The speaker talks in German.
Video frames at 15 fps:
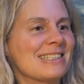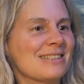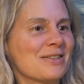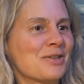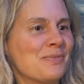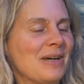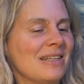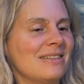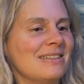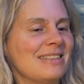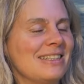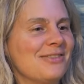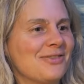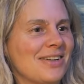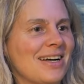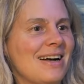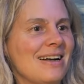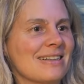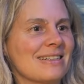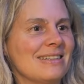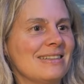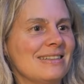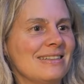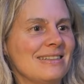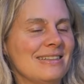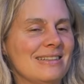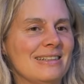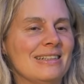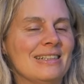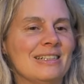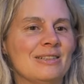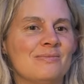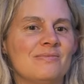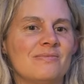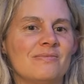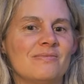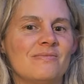so spannend, die Frage, ähm,